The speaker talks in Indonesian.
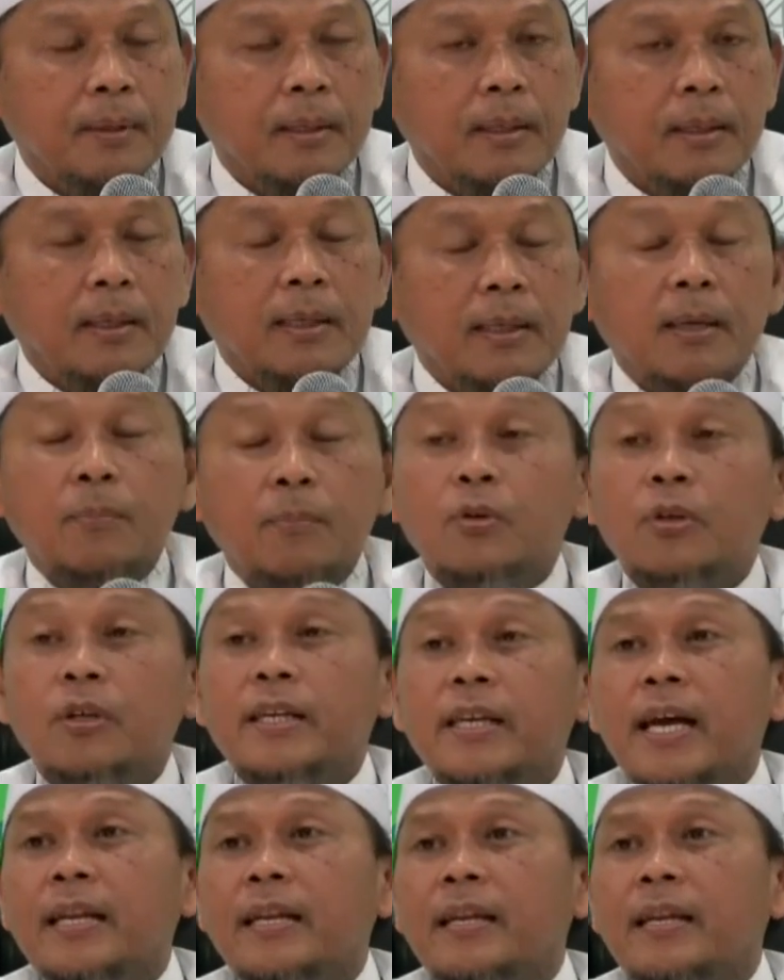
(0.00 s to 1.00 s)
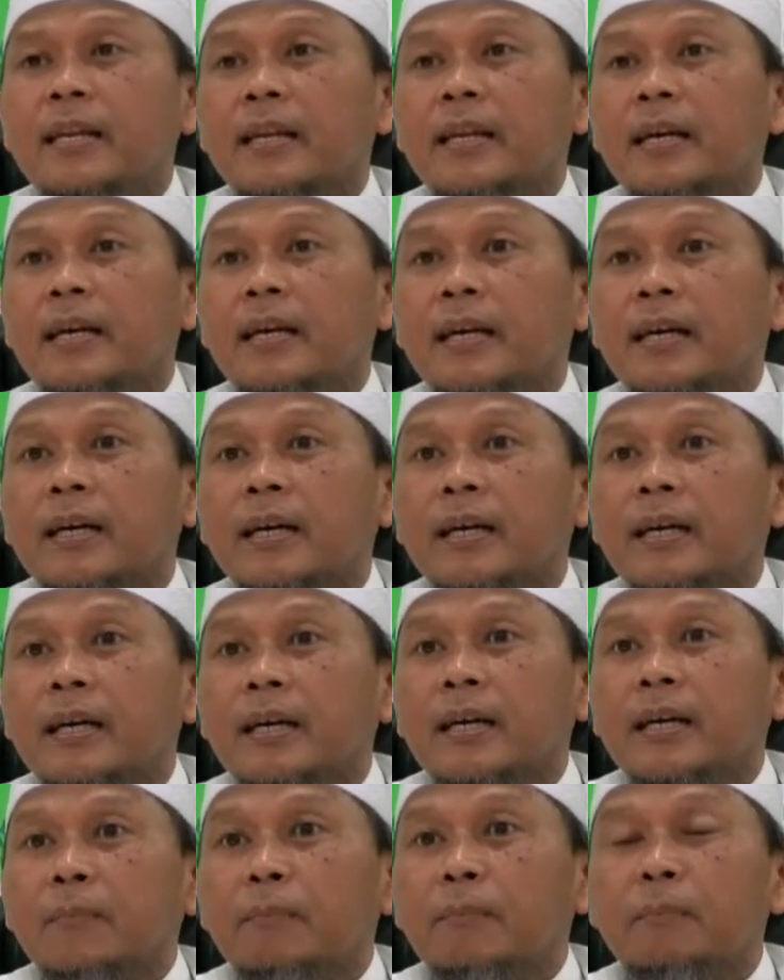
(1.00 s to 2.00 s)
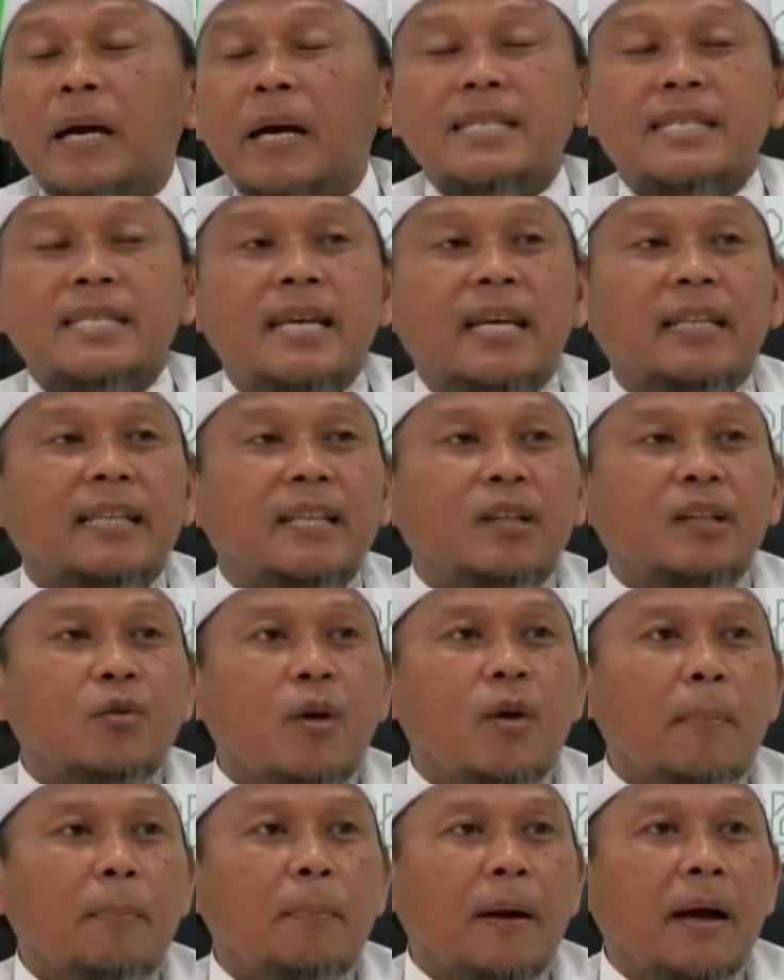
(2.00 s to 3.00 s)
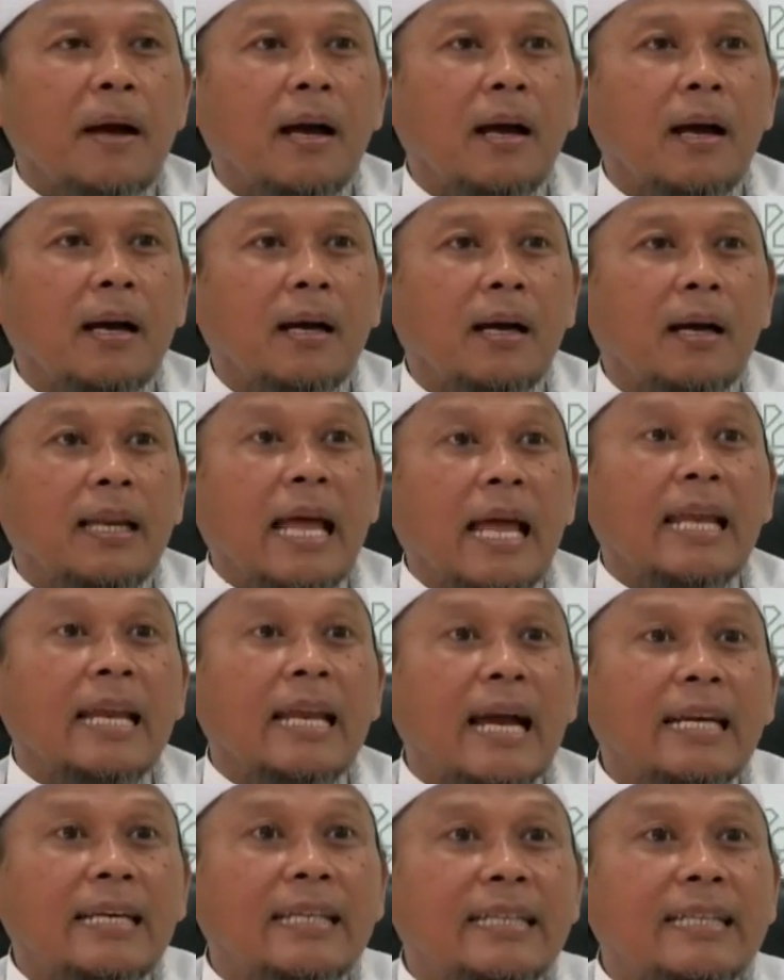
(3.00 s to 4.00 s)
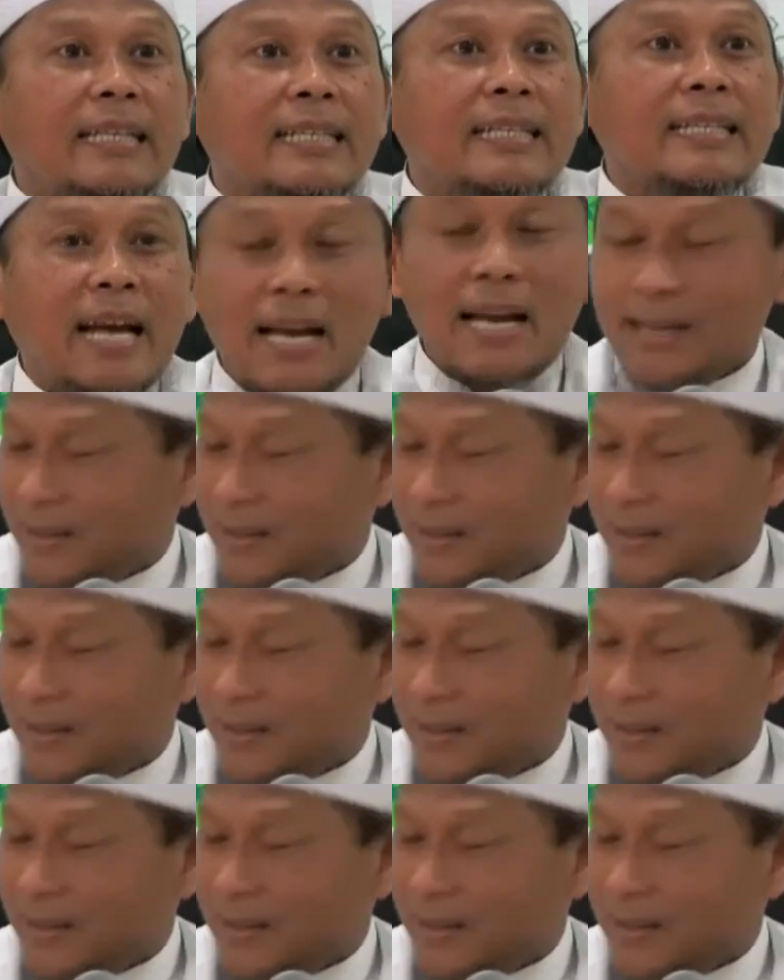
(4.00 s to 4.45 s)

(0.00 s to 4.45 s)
Kemudian maksiat itu apa? Larangan diterjang.